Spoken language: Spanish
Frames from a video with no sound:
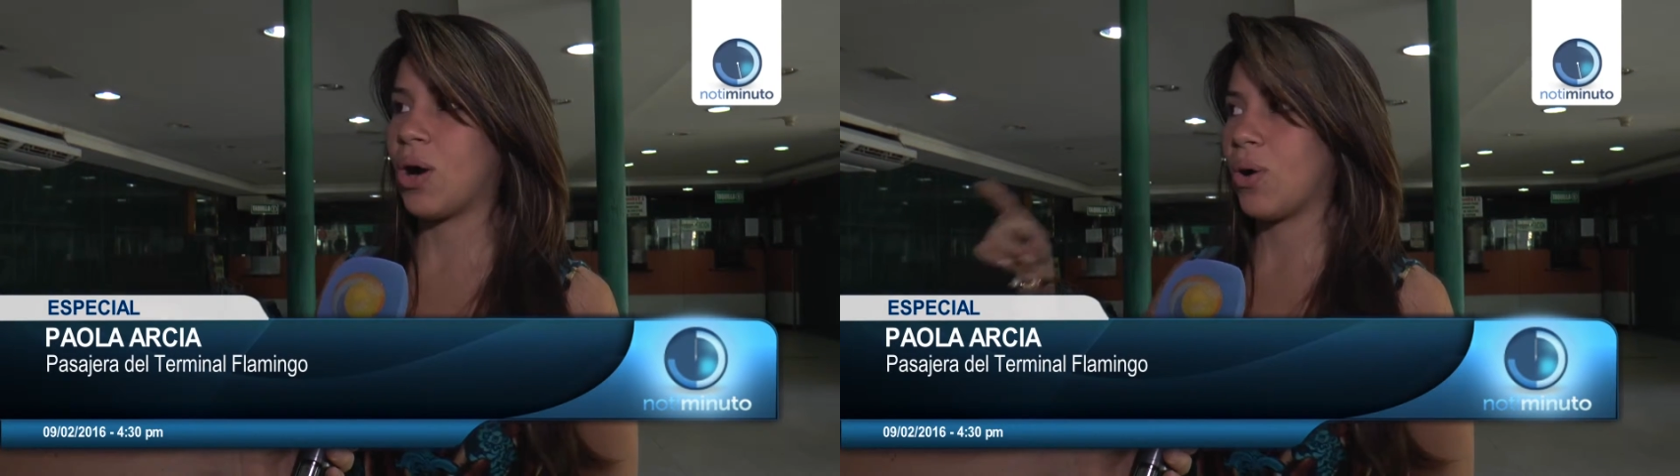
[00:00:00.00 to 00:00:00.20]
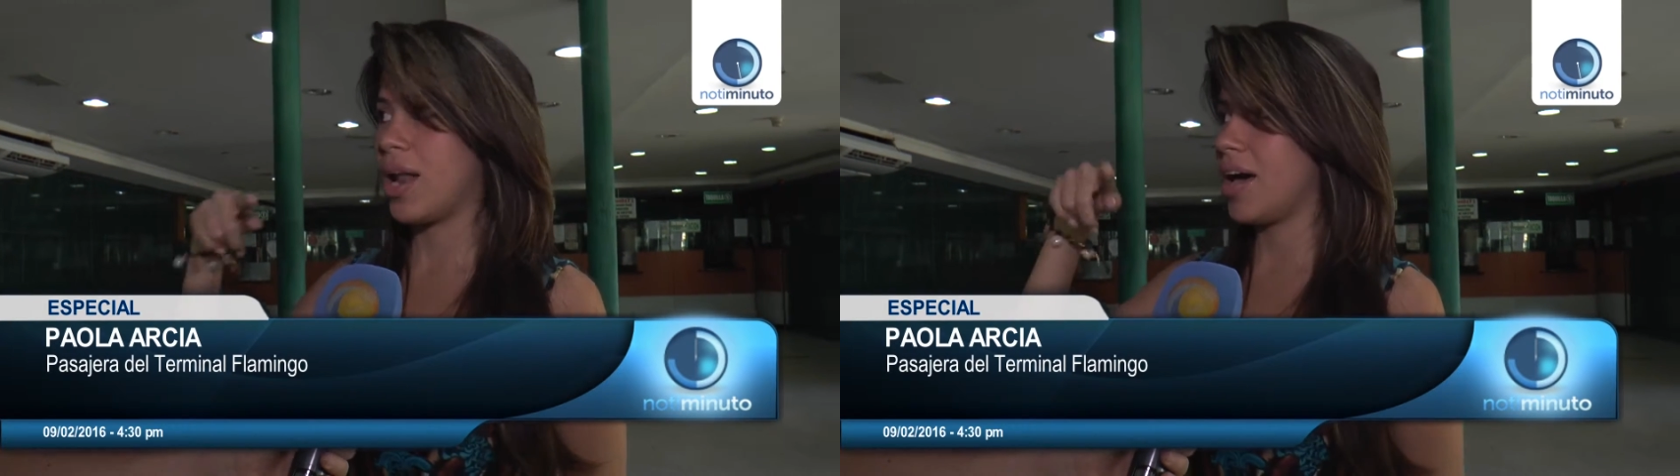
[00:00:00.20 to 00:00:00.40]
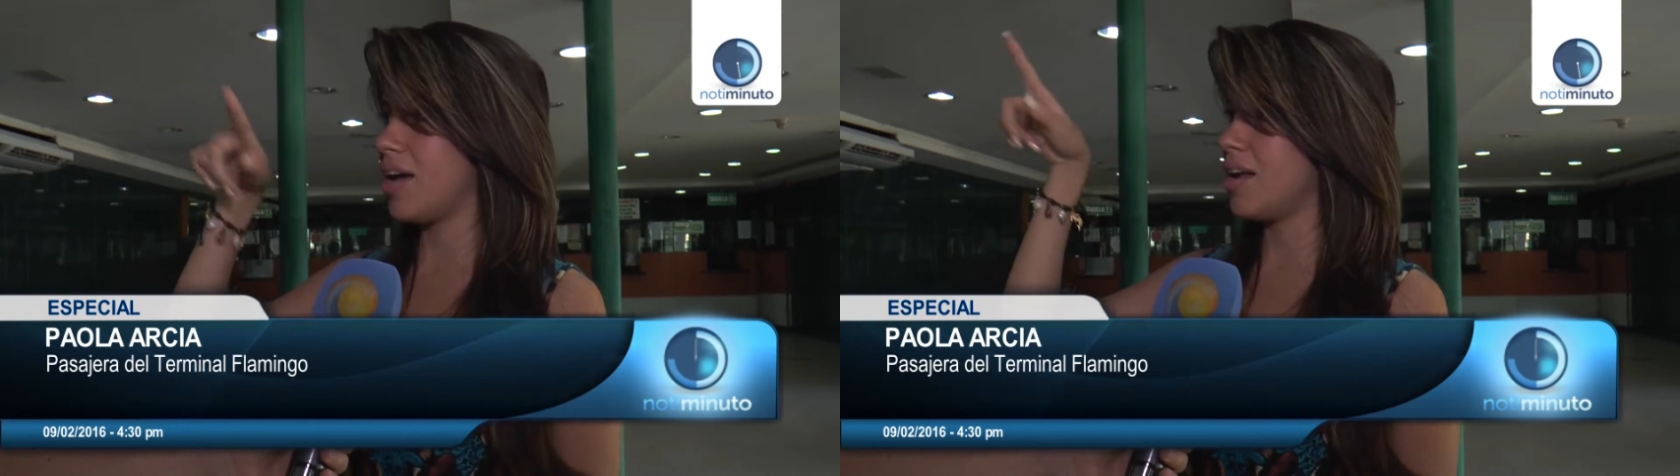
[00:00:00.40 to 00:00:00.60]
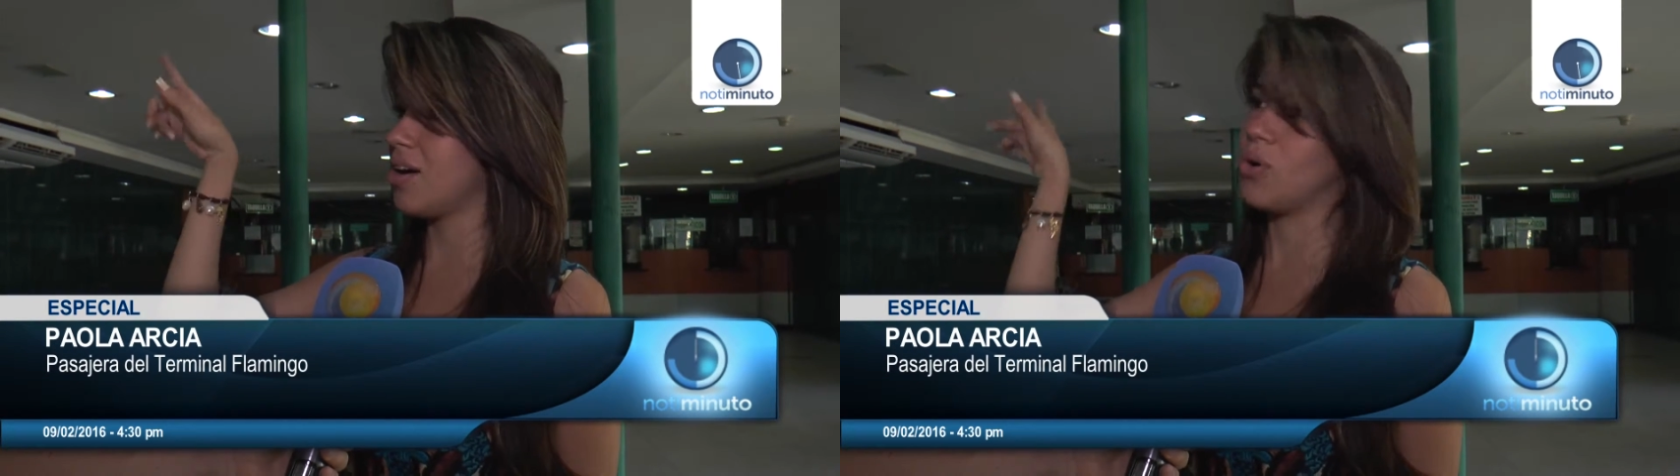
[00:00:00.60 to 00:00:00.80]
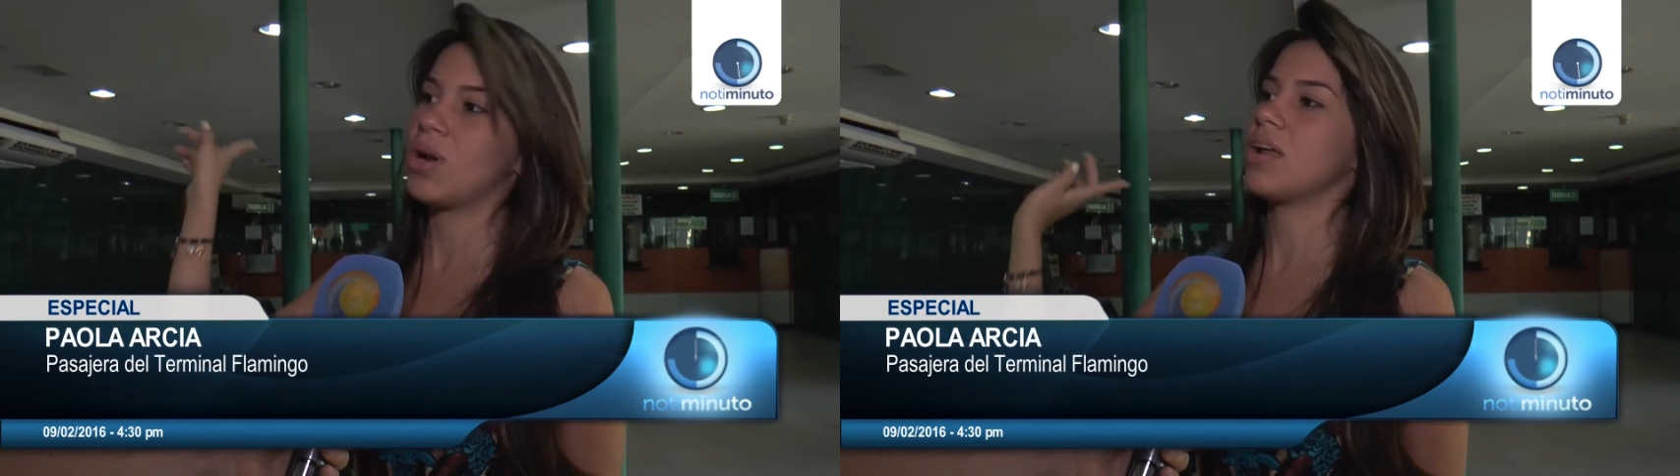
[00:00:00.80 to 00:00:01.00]
colas
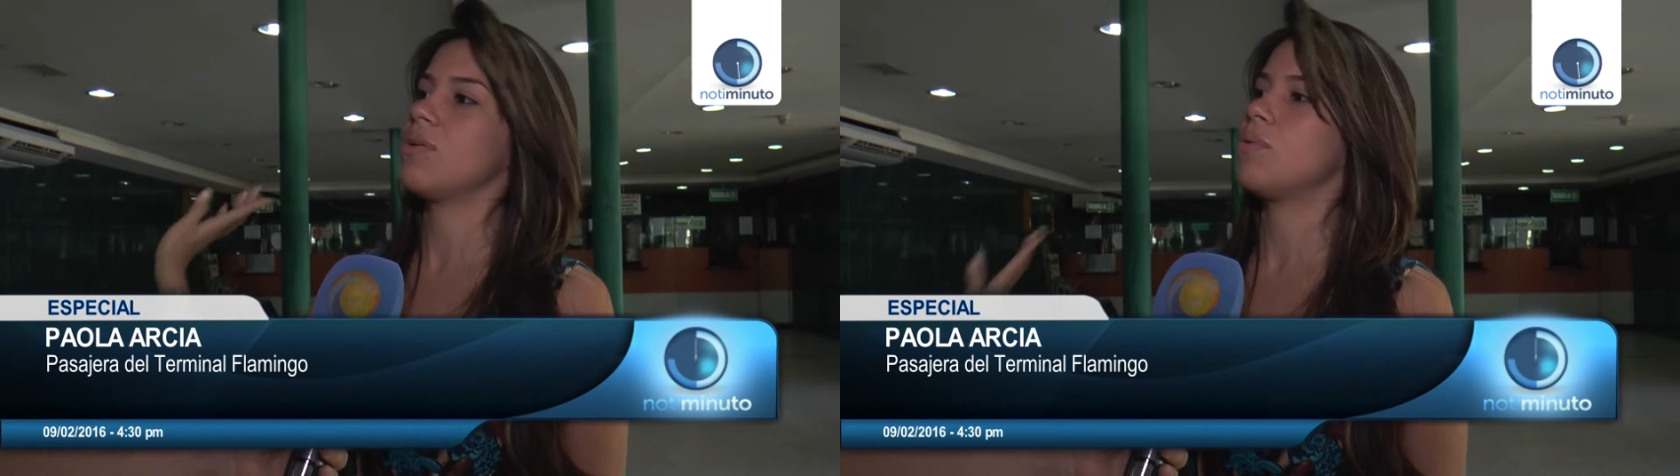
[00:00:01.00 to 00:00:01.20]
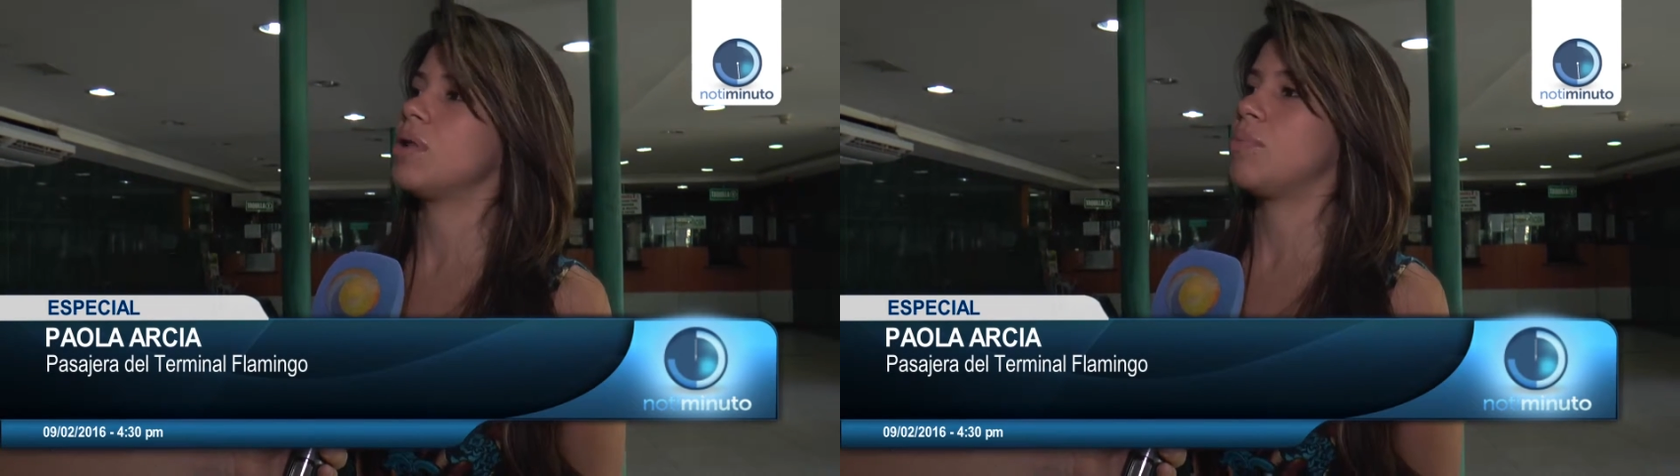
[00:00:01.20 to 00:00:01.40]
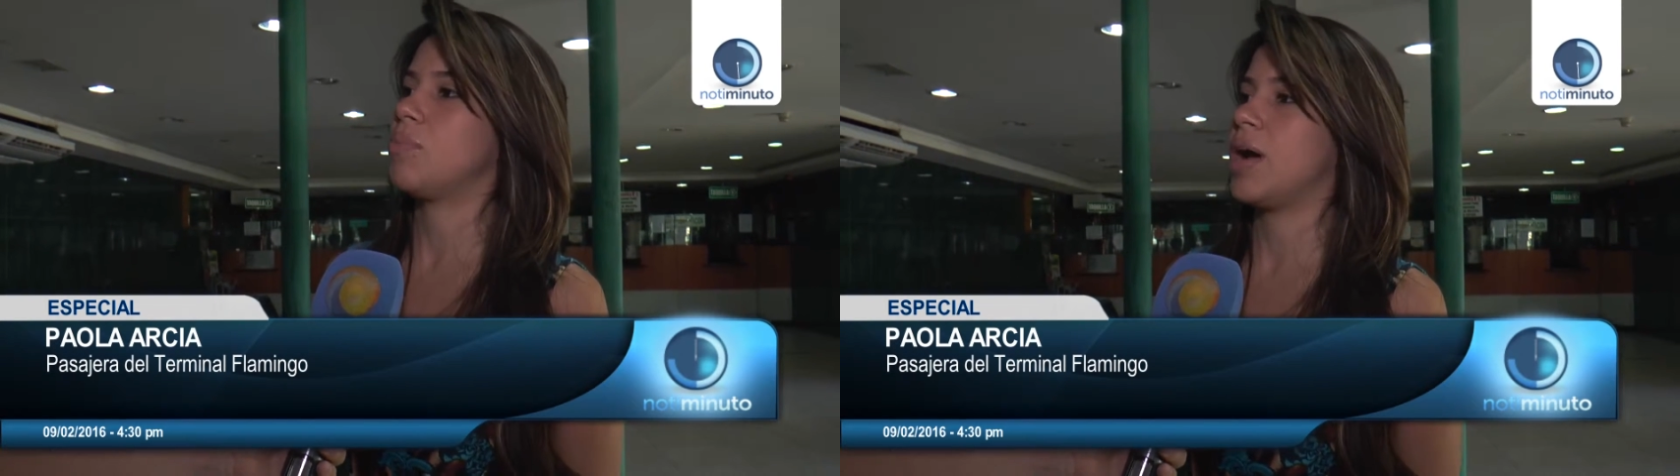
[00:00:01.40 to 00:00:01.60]
eran horribles